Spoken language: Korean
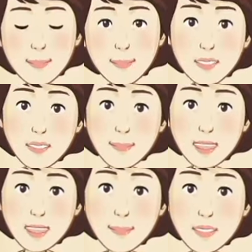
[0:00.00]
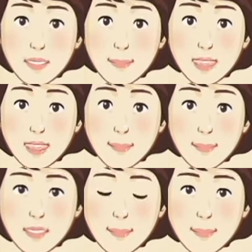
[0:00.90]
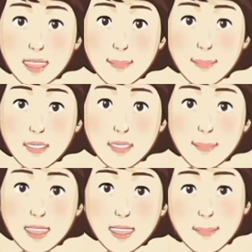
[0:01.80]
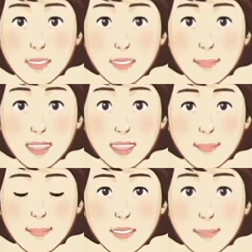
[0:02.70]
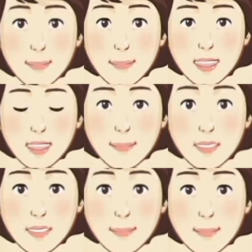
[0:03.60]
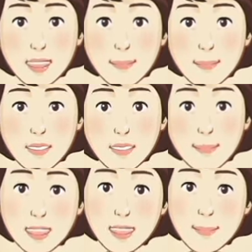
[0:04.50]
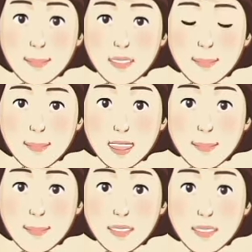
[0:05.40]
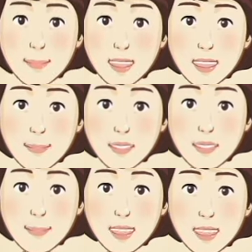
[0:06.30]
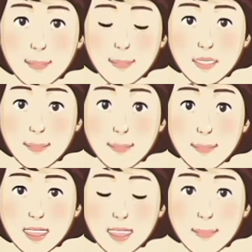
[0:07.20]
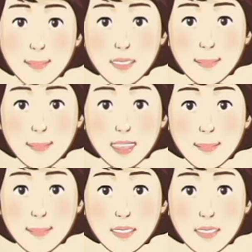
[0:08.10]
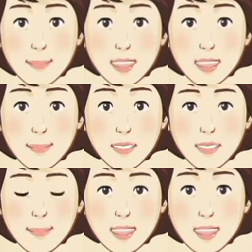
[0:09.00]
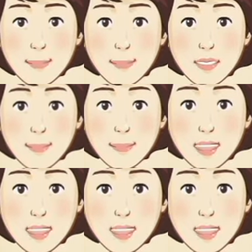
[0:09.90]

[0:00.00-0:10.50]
수술 후 회복기엔 성관계가 수술 부위에 자극을 줘서 감염이 될 수 있어요. 성관계 시작 시기를 의료진들과 상의하시고요.